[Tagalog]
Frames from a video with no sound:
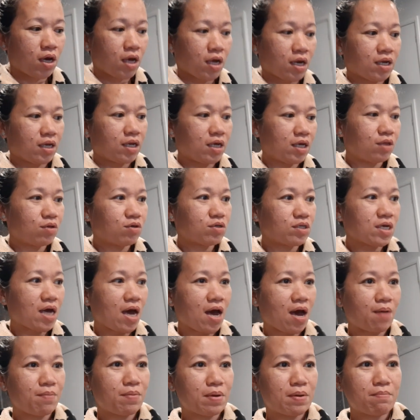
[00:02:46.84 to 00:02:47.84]
dito
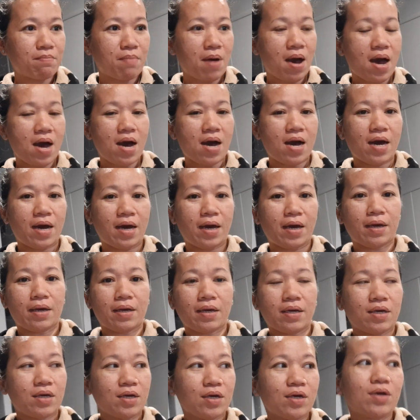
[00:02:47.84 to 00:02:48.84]
sa aming
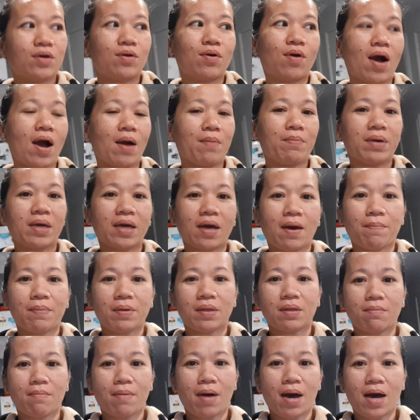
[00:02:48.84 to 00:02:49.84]
bahay, yung aming
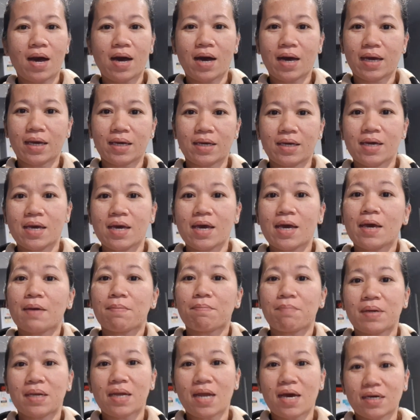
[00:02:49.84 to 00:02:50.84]
kapitbahay,
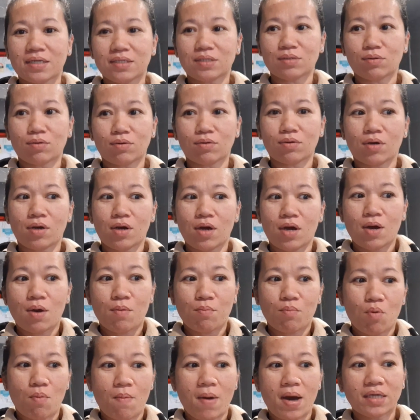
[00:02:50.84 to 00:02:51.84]
pinasok,
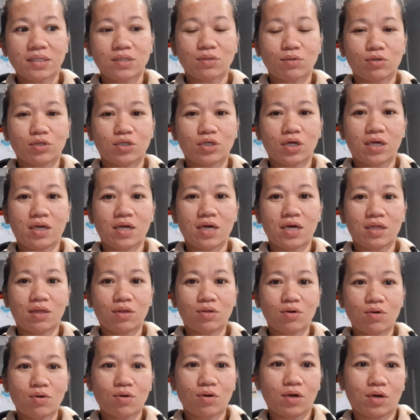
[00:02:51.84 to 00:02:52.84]
pumasok siya dito.